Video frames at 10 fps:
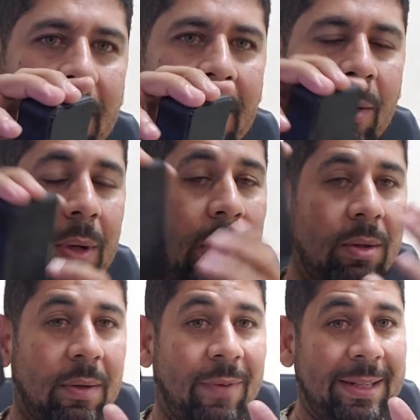é, o
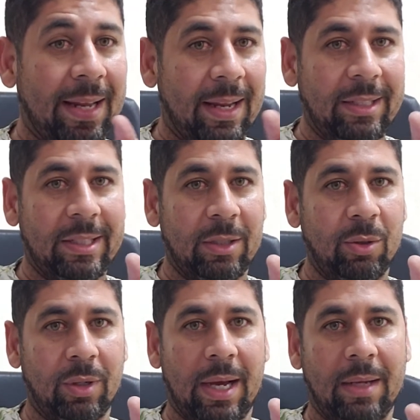carro vai estar tá lá
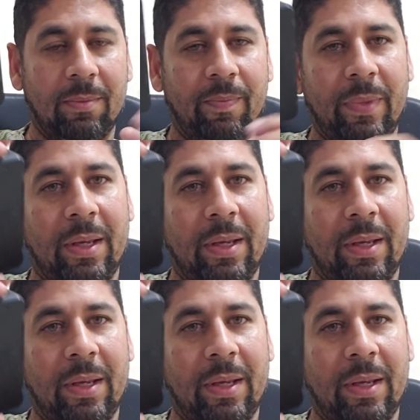estacionado,